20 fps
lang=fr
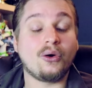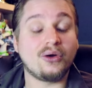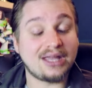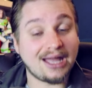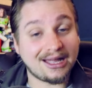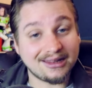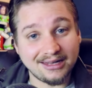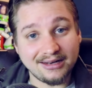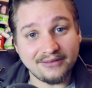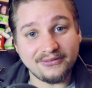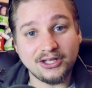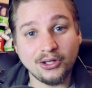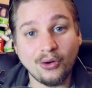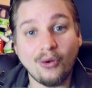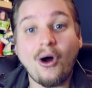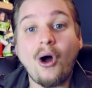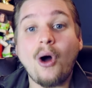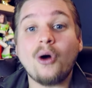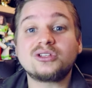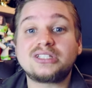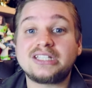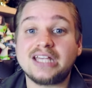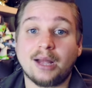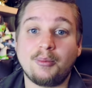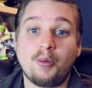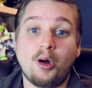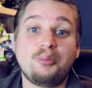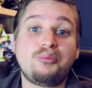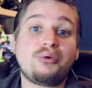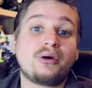Regardez les vidéos
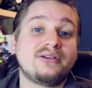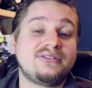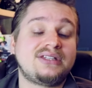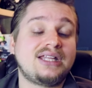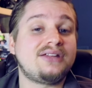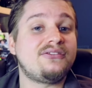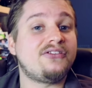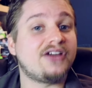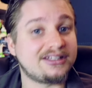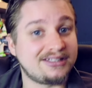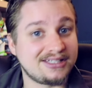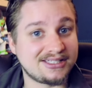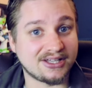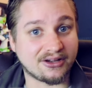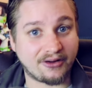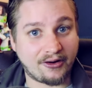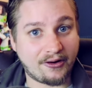entièrement pour éviter de faire des